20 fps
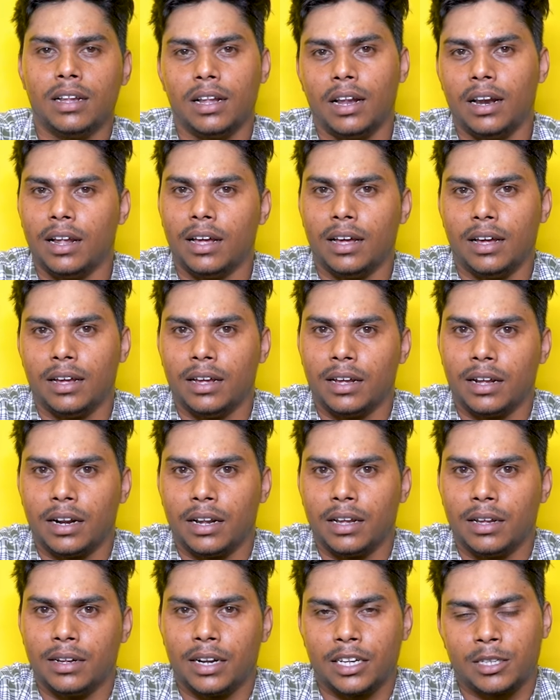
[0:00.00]
நல்ல
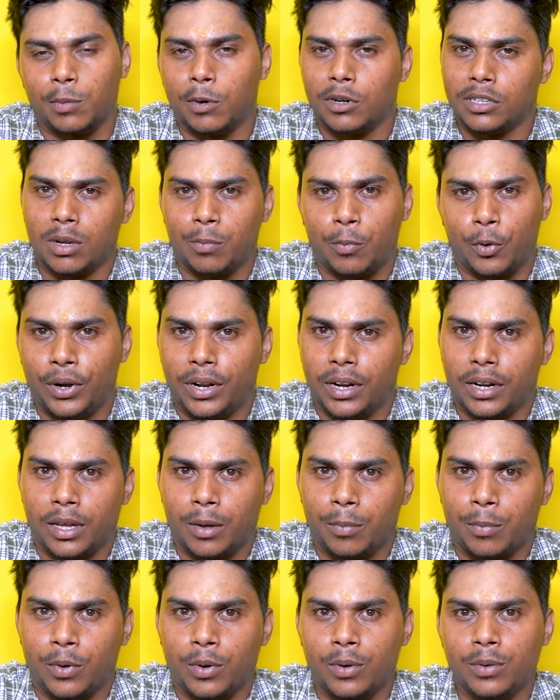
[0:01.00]
ரெஸ்பான்ஸ் தான்
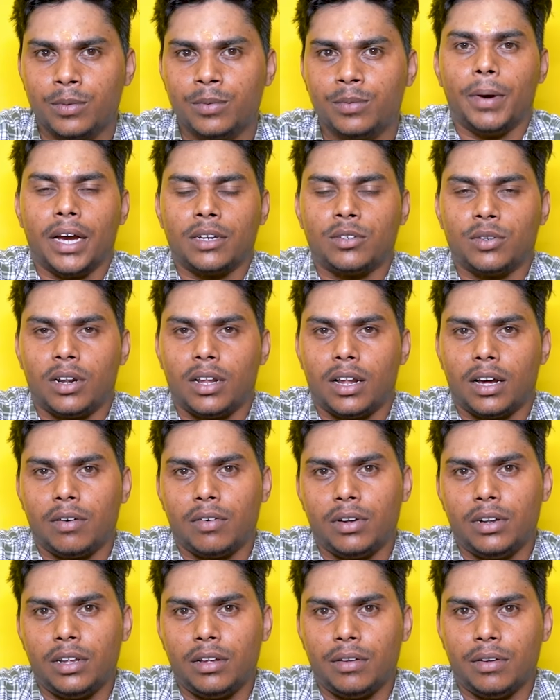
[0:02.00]
போயிட்டுருக்கு இப்போ ஆக்சுவலாக
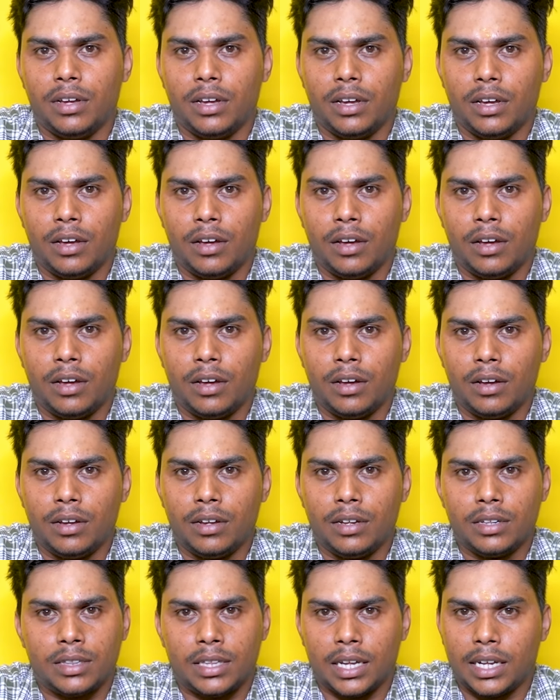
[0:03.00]
நாங்கள் வந்து
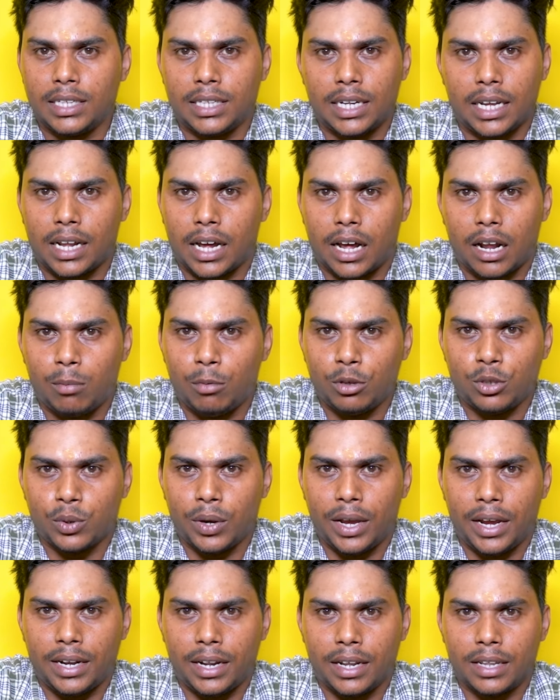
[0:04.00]
தேர்ஸ்டே தான்
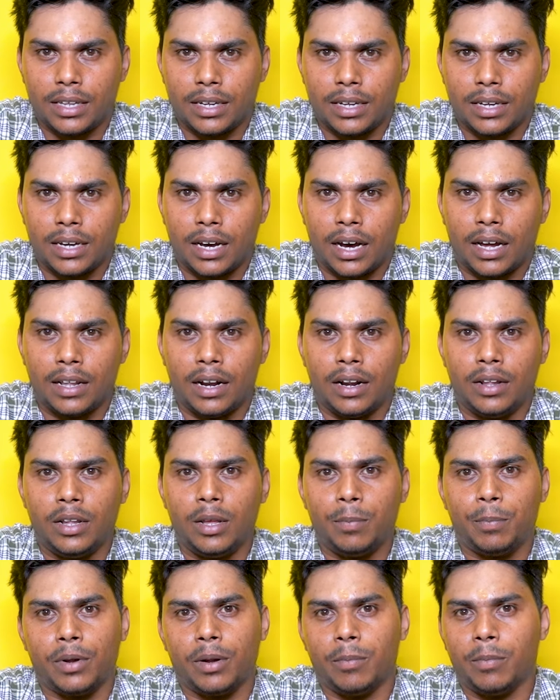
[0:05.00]
ஆரம்பித்தோம் எயிட்டீன்த்துக்கு
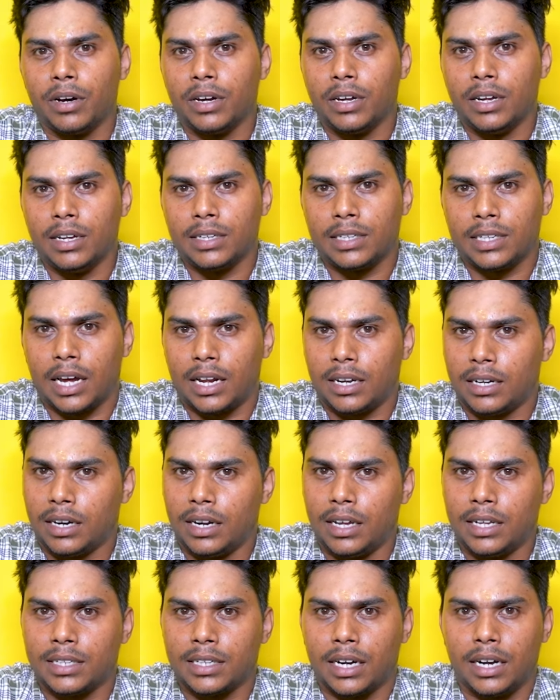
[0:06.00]
அதுலேருந்து இப்போ நமக்கு
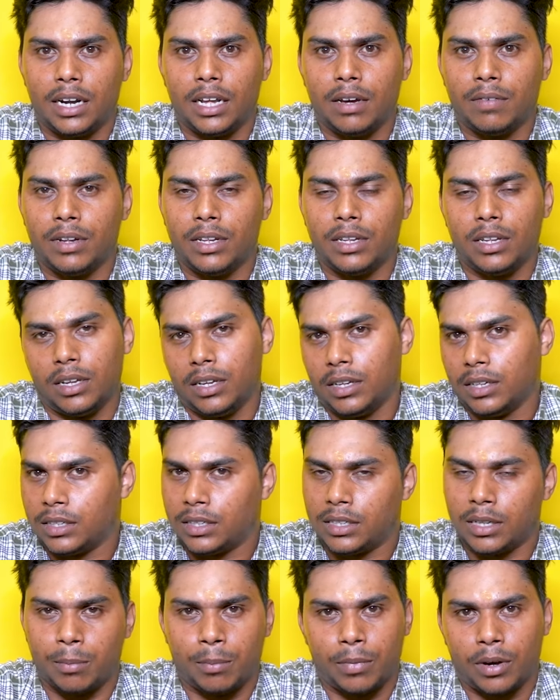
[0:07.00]
சாட்டர்டே சண்டே வந்து
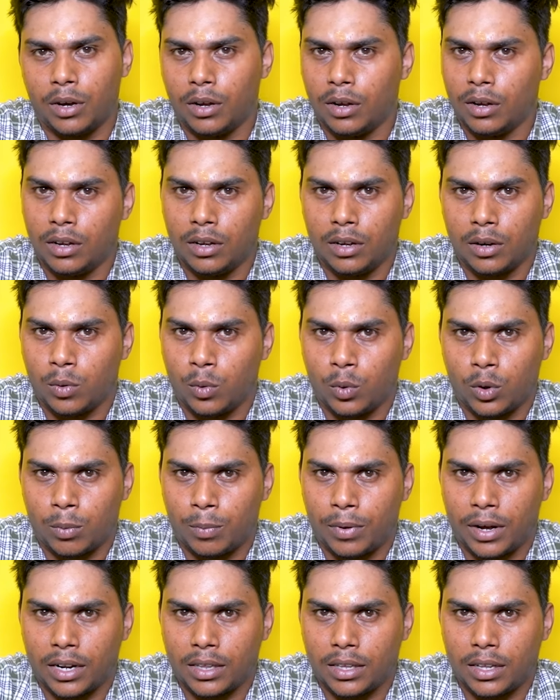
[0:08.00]
செம்ம
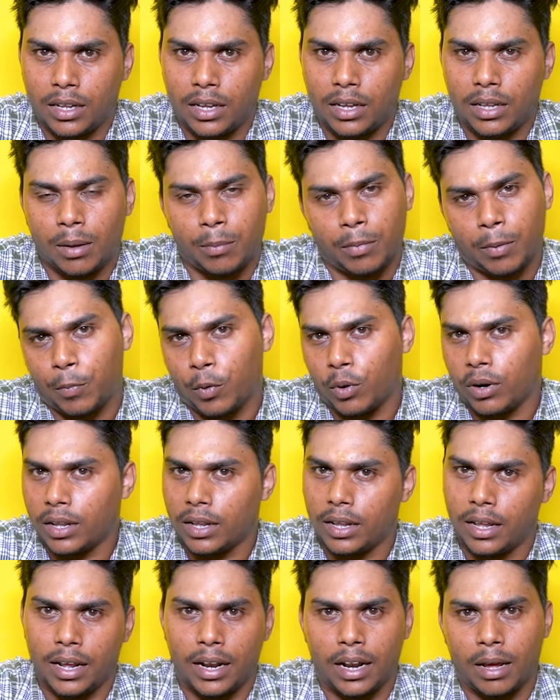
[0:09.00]
கூட்டமாக இருந்தது வந்தது நம்ம
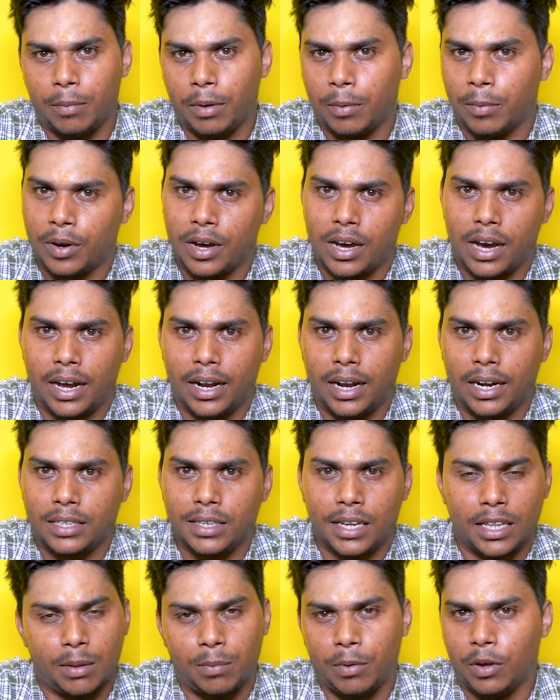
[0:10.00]
போட்டது எல்லாமே நமக்கு காலி
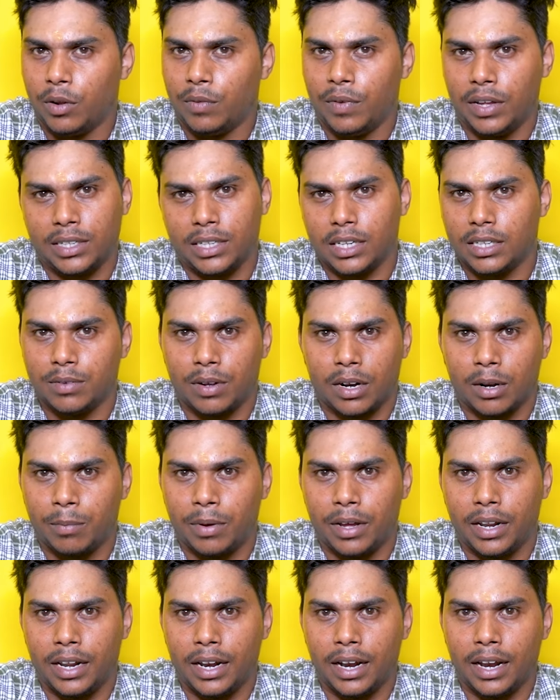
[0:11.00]
ஆயிடுச்சு எதுவுமே ஒரு வேஸ்டேஜ் வர
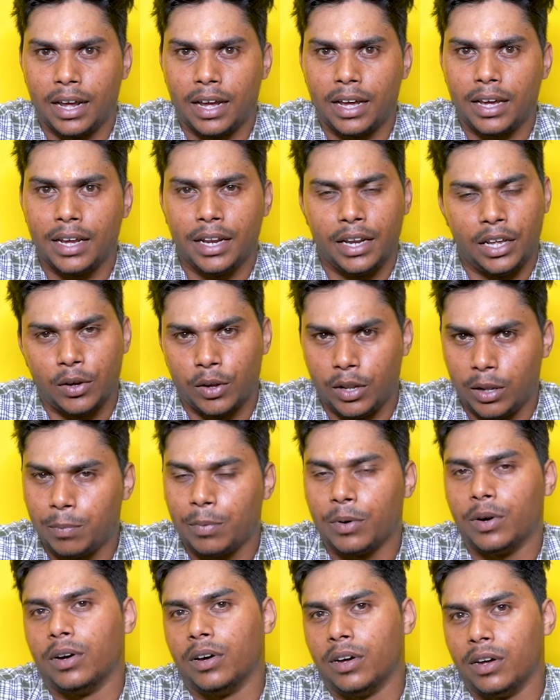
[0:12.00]
மாதிரி இல்லை இன்றைக்கி வந்து
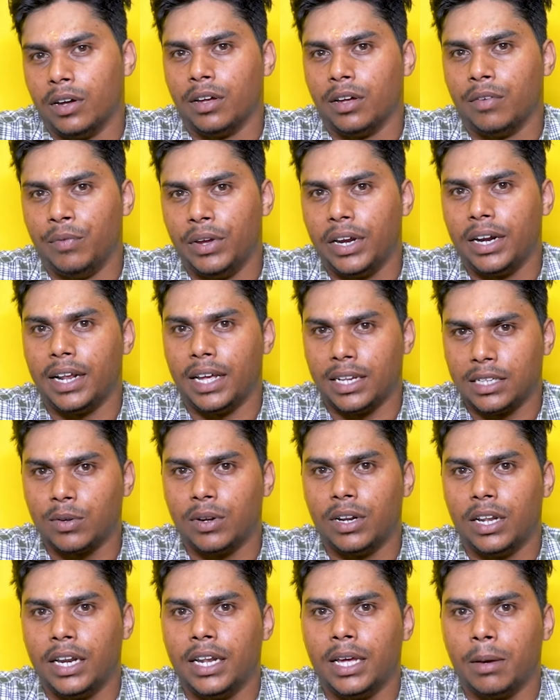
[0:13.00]
இப்போ வீக் டேஸ்
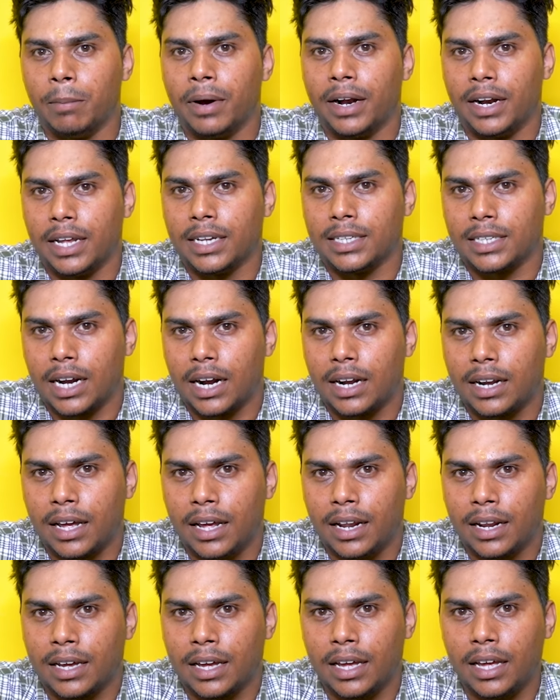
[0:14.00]
வந்து இன்றைக்கி மண்டே ஸ்டார்ட்
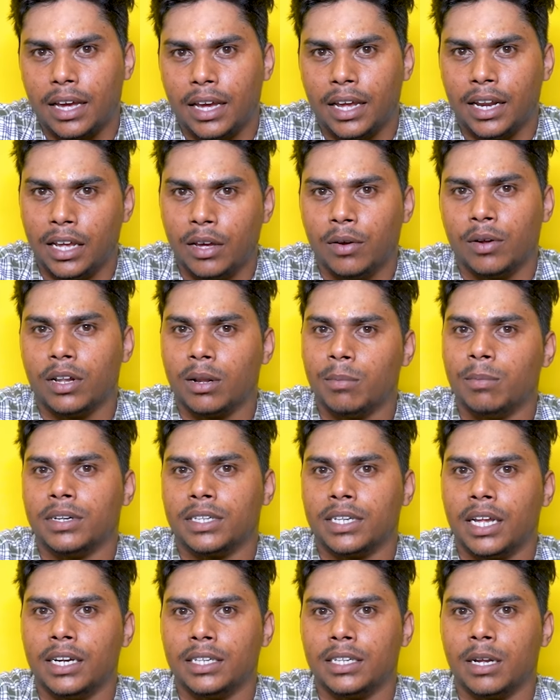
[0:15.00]
ஆயிருக்கு இன்றைக்கி வந்து நம்ம
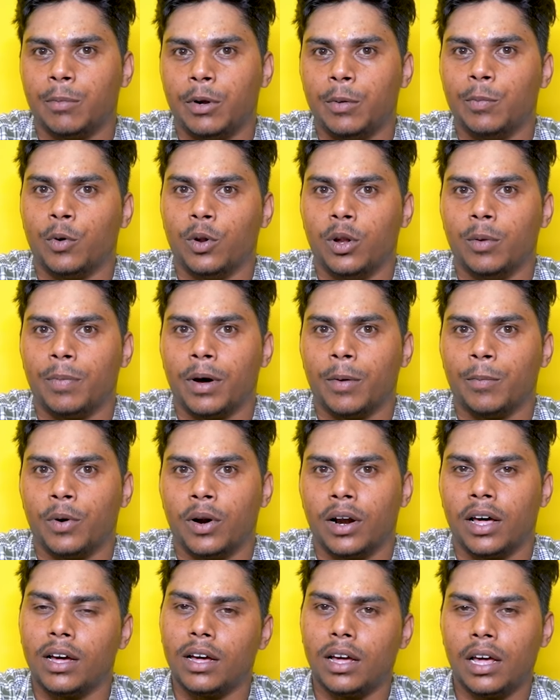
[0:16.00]
சேல்ஸ் எப்படி போகுது
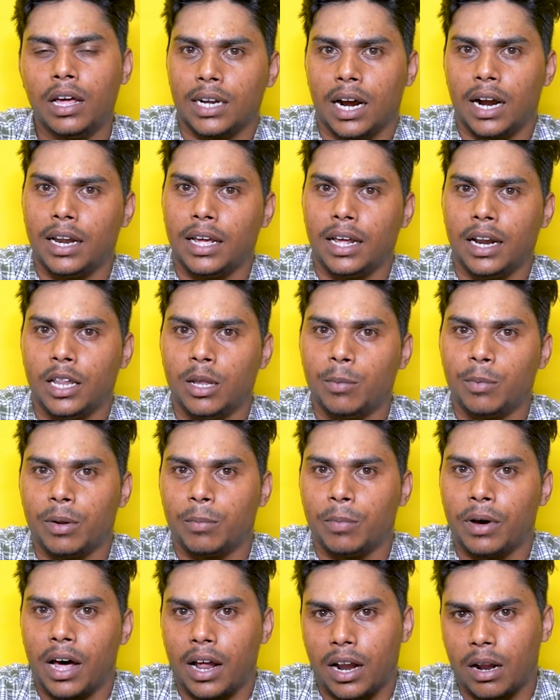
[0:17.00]
பார்ப்போம்னா ஸ்டார்டிங்லேருந்து இப்போ
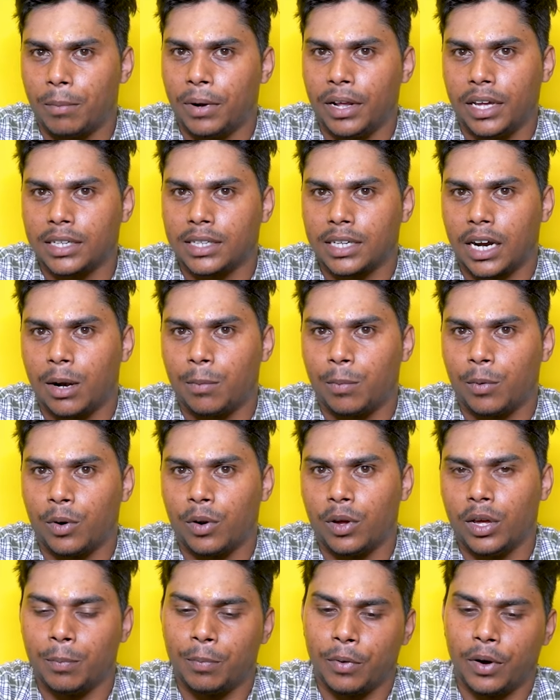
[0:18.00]
நம்ம ஆறரை மணிக்கு ஸ்டார்ட்
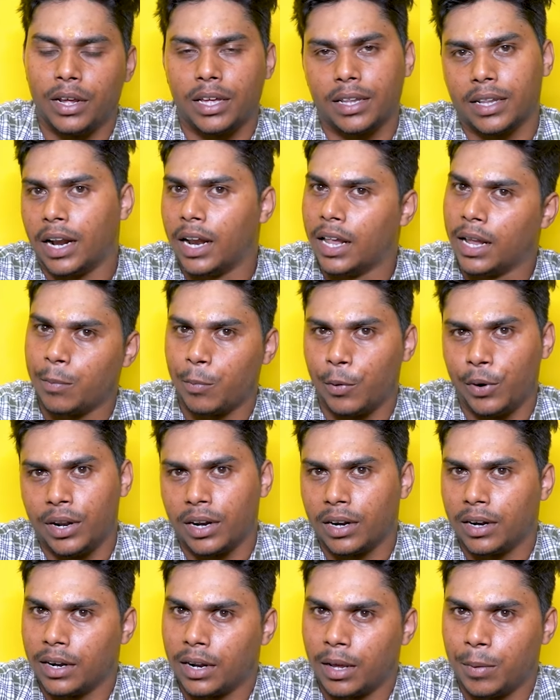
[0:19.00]
பண்ணோம் இப்போ வரைக்கும் நல்லா தான் போயிட்டு
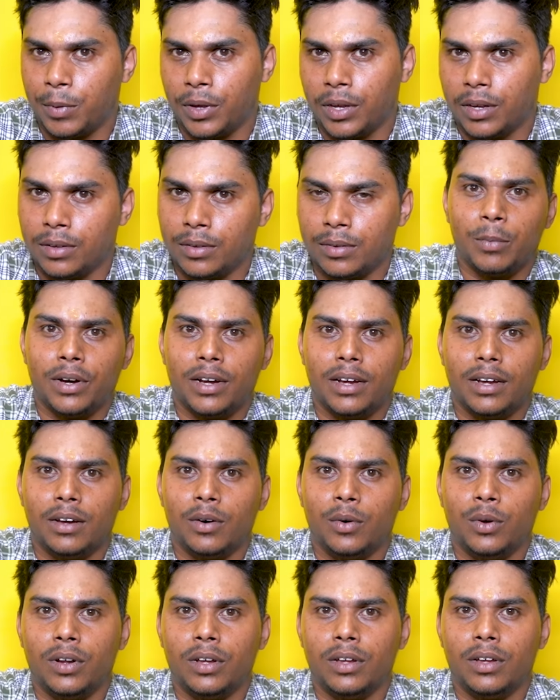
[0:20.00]
இருக்க டைமிங் நம்ம
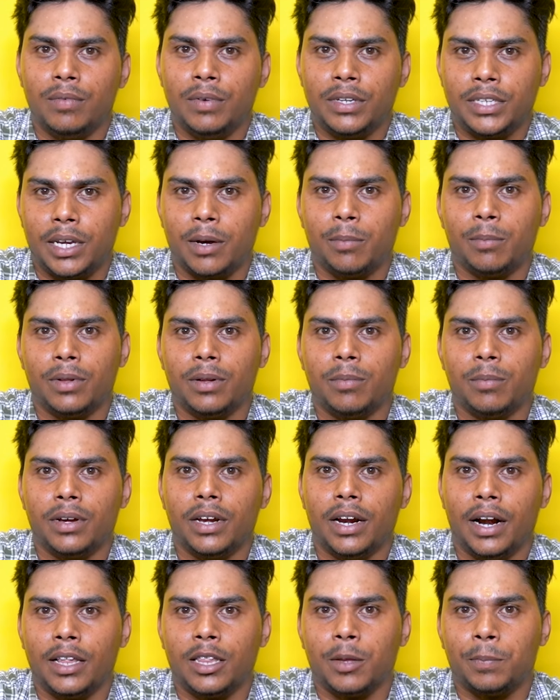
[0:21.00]
ஒரு விஷயம்
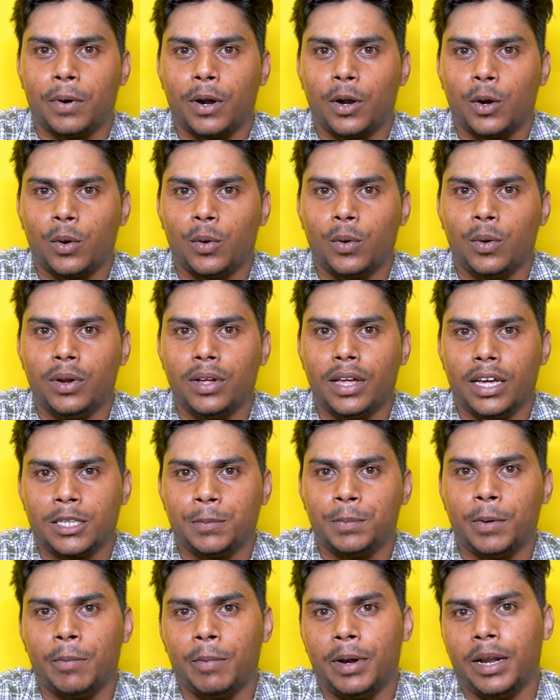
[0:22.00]
எடுத்து பண்ணுற ஒரு
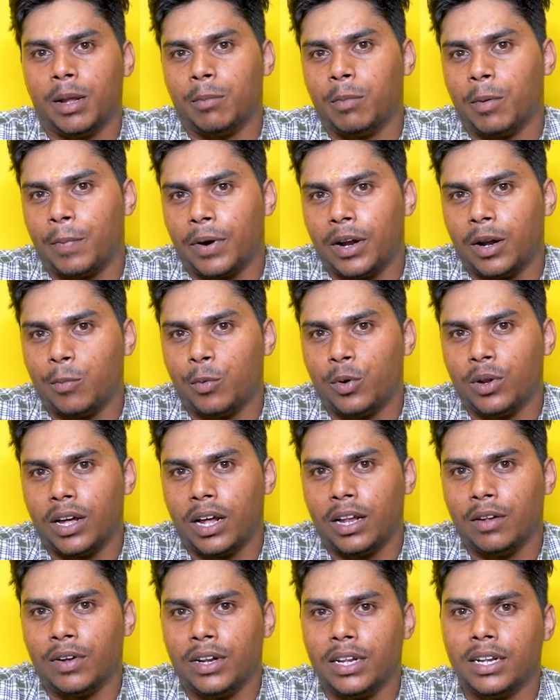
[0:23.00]
எக்ஸ்பெரிமெண்ட் நம்ம பண்ணும்போது
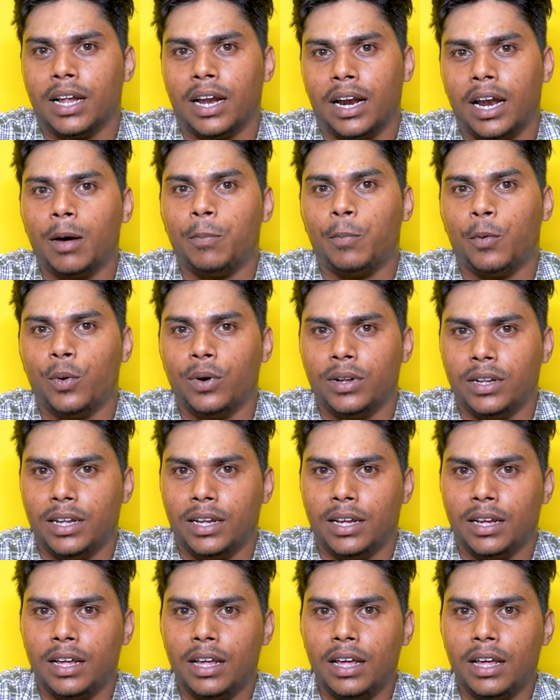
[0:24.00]
அது வந்து நல்லா போகுது